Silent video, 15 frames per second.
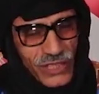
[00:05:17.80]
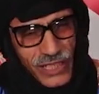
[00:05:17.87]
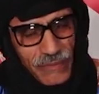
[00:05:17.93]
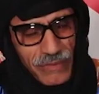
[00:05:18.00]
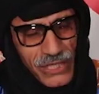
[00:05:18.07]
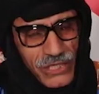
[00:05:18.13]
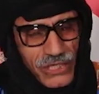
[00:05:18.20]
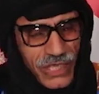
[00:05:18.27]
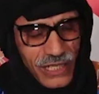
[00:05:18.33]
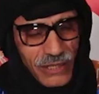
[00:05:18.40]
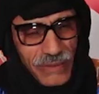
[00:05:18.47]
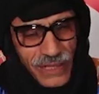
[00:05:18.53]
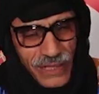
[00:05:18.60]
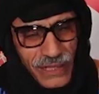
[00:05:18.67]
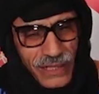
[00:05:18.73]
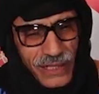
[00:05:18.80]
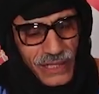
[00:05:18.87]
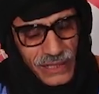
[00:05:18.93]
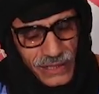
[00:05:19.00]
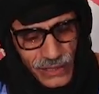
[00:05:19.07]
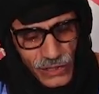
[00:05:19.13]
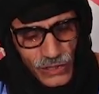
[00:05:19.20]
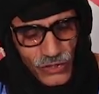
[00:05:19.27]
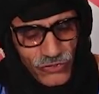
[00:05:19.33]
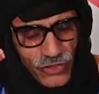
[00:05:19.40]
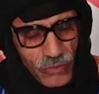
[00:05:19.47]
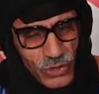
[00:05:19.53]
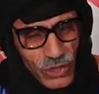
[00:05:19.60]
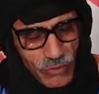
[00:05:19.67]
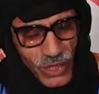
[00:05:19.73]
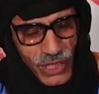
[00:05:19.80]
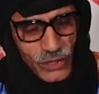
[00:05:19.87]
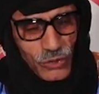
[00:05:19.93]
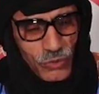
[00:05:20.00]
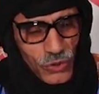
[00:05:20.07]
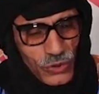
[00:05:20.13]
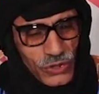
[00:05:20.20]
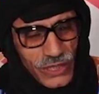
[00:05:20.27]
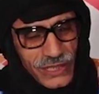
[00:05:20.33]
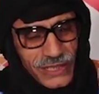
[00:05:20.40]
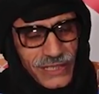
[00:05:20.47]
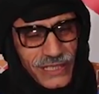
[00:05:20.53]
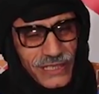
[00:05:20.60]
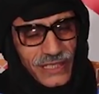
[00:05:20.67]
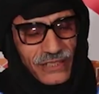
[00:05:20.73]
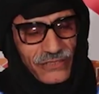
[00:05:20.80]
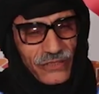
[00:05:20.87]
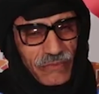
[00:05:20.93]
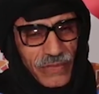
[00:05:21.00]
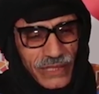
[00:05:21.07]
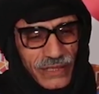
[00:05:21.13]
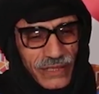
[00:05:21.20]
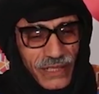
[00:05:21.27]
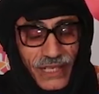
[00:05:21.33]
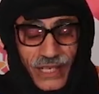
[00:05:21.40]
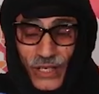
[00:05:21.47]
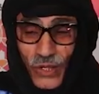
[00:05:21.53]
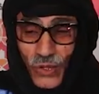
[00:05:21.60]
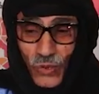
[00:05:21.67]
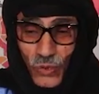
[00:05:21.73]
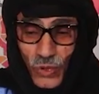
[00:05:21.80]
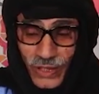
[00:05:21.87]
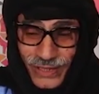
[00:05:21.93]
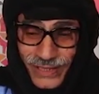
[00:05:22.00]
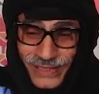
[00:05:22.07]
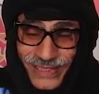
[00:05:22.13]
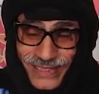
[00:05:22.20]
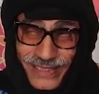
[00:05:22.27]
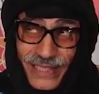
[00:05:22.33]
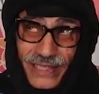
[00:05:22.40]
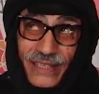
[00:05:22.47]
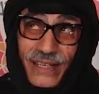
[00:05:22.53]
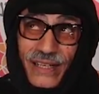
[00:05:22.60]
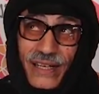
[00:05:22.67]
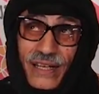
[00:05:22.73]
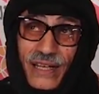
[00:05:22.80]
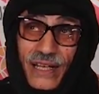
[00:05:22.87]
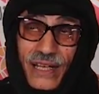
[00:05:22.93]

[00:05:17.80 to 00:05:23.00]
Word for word: في ديك الاعمال الشاقه برا يعزوا فم وتم يعدوا وسط هيك الزنزانه فما تيان وهيك الزنزانه